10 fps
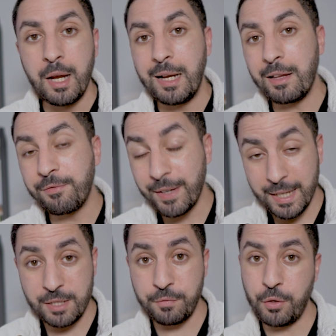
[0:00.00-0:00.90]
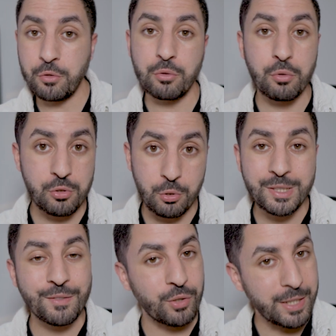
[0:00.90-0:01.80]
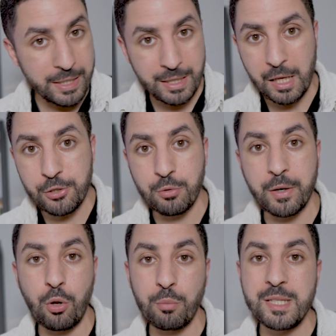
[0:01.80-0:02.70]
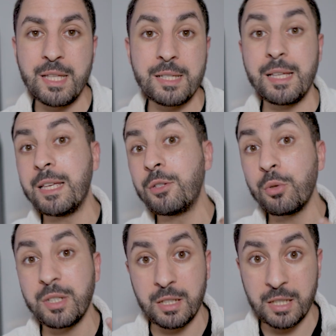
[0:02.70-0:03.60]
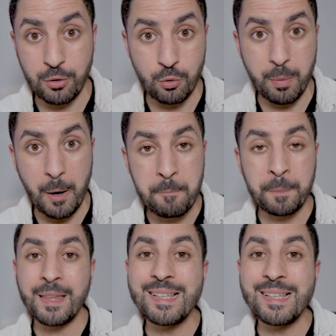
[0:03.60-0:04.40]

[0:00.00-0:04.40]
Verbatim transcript: La vraie différence entre ceux qui vont gagner de l'argent avec leur business et ceux qui ne gagnent pas,